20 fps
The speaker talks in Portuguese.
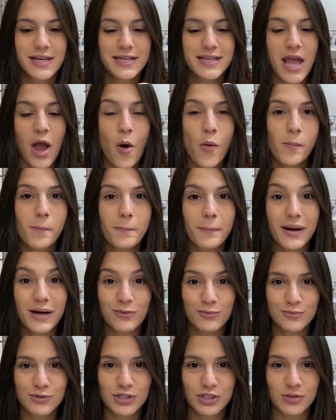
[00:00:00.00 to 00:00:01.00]
e é um
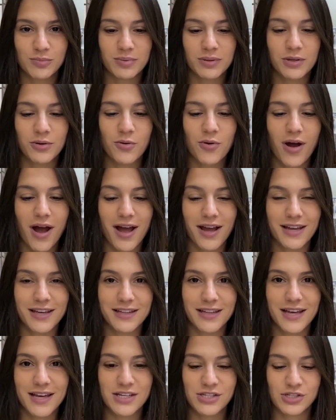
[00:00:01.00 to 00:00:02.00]
pão típico aqui
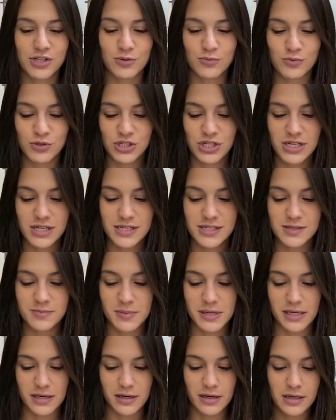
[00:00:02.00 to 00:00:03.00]
da região de
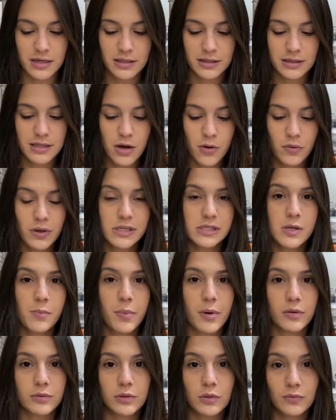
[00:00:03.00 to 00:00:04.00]
Izmir. Não que esse
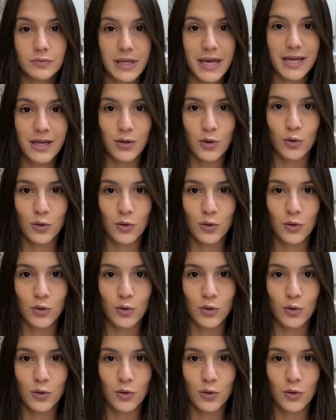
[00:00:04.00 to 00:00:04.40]
pão não tem em